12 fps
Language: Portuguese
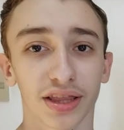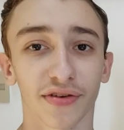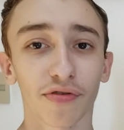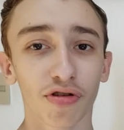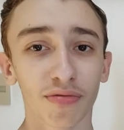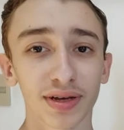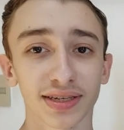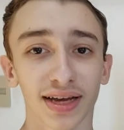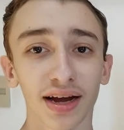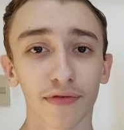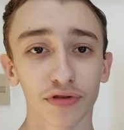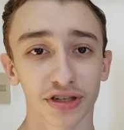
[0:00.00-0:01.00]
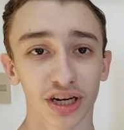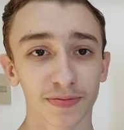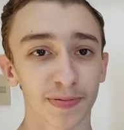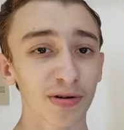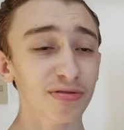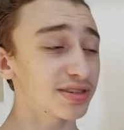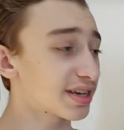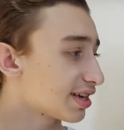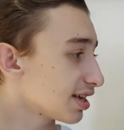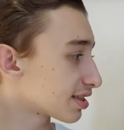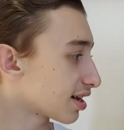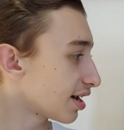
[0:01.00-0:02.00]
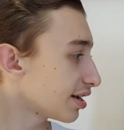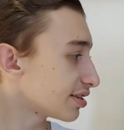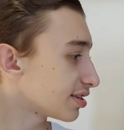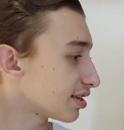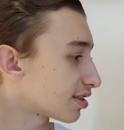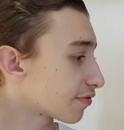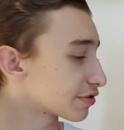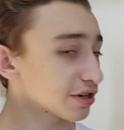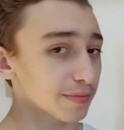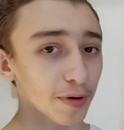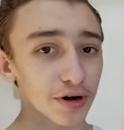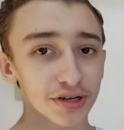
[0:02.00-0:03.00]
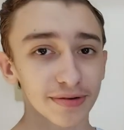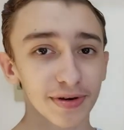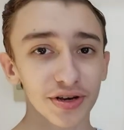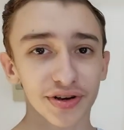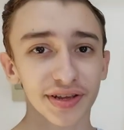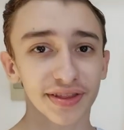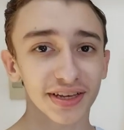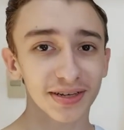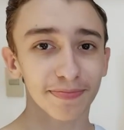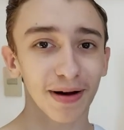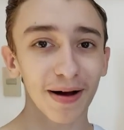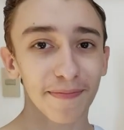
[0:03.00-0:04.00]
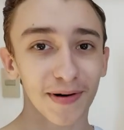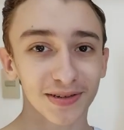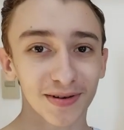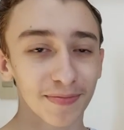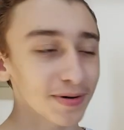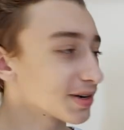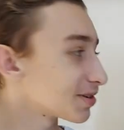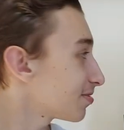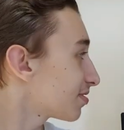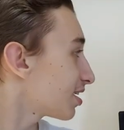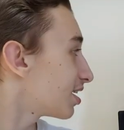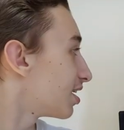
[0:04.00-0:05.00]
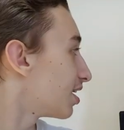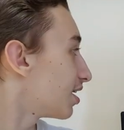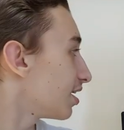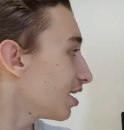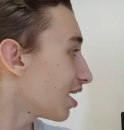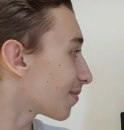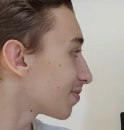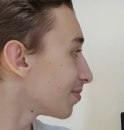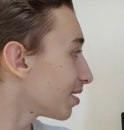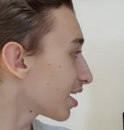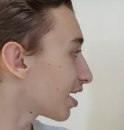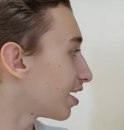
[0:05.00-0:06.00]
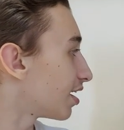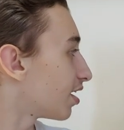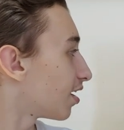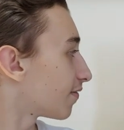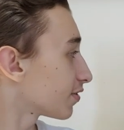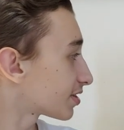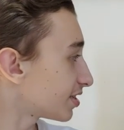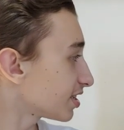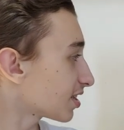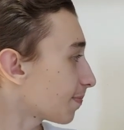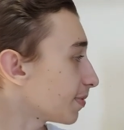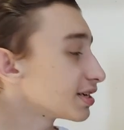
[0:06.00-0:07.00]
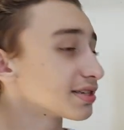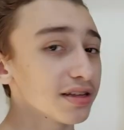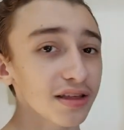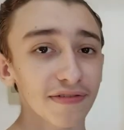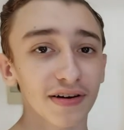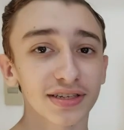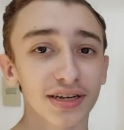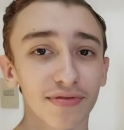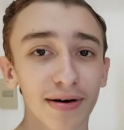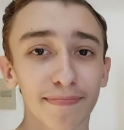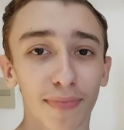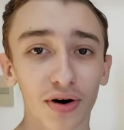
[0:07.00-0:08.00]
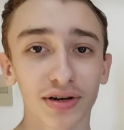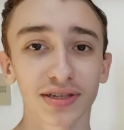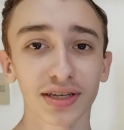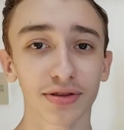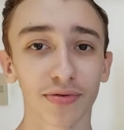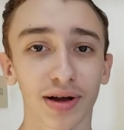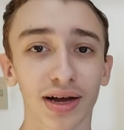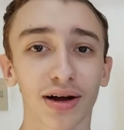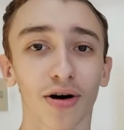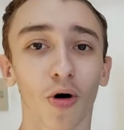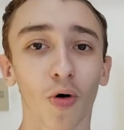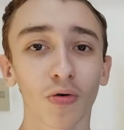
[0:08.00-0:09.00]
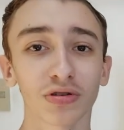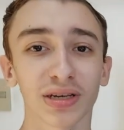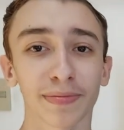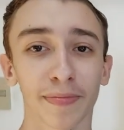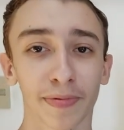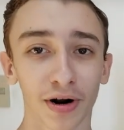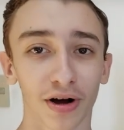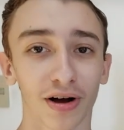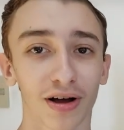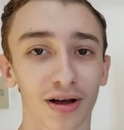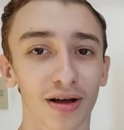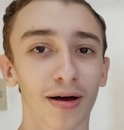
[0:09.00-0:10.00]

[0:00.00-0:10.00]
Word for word: Então vamos começar, vou deixar as perguntas aqui atrás, então você já pode meio que antecipar a próxima pergunta. E a primeira é: você está pensando em fazer um unboxing do Gun 11M Pro?